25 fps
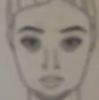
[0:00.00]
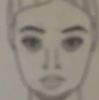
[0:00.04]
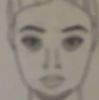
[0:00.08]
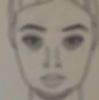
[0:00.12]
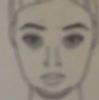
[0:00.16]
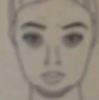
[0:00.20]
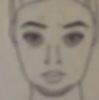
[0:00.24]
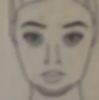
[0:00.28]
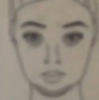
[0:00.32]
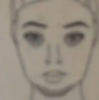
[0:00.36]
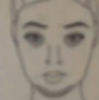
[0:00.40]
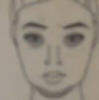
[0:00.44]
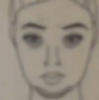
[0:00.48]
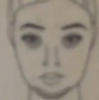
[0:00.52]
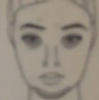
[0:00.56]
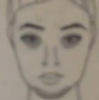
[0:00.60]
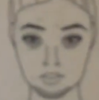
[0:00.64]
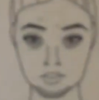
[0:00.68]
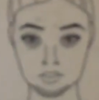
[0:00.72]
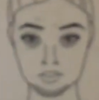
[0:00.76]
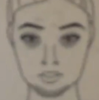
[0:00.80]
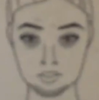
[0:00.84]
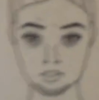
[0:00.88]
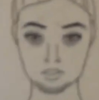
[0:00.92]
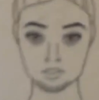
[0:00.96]

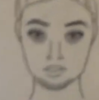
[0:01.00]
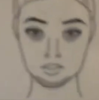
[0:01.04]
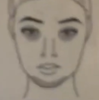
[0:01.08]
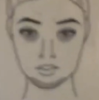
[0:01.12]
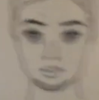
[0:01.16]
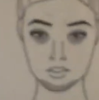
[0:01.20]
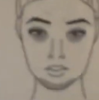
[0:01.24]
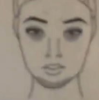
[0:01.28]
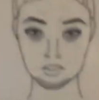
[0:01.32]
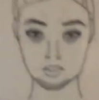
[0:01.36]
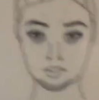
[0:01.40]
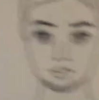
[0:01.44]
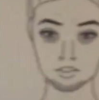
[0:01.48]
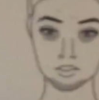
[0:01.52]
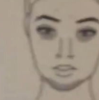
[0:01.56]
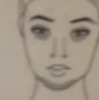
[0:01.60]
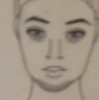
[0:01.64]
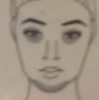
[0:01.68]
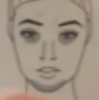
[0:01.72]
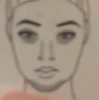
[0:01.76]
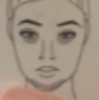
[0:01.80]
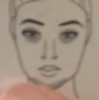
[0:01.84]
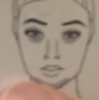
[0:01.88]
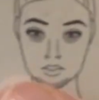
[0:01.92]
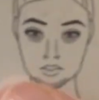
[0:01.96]
concealer cioè da
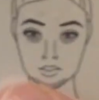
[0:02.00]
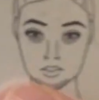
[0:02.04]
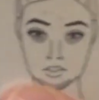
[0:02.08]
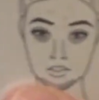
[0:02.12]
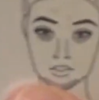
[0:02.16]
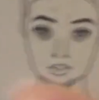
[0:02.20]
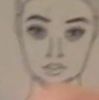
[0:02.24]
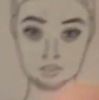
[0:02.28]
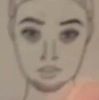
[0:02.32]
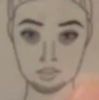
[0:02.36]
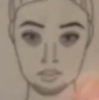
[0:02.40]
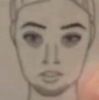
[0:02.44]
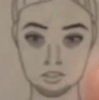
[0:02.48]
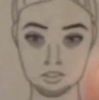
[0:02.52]
mettere nelle zone